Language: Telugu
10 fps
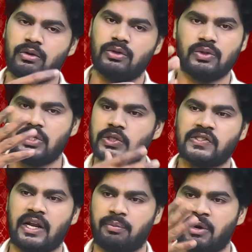కొట్టుకుంటూ
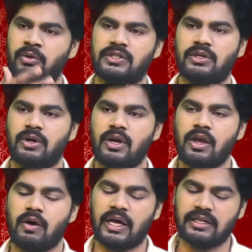వస్తున్నా ప్రమోషన్
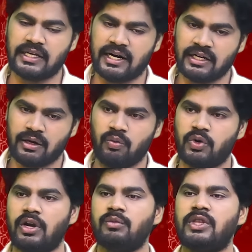వాళ్ళు సడన్ గా
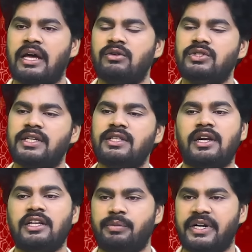మూడు రోజుల ముందు అనౌన్స్ చేసి
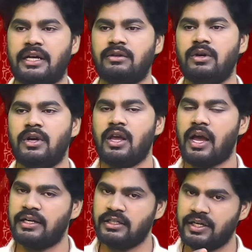రిలీజ్ పెట్టారు
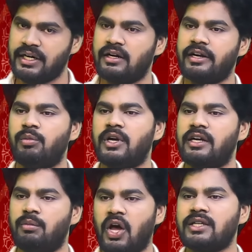అన్ని థియేటర్లు
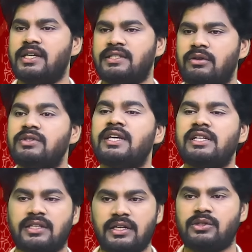డబ్బులు కట్టి బ్లాక్ చేశారు
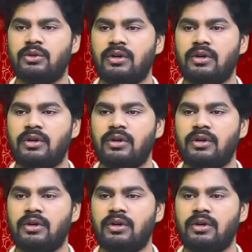సింగిల్ స్క్రీన్స్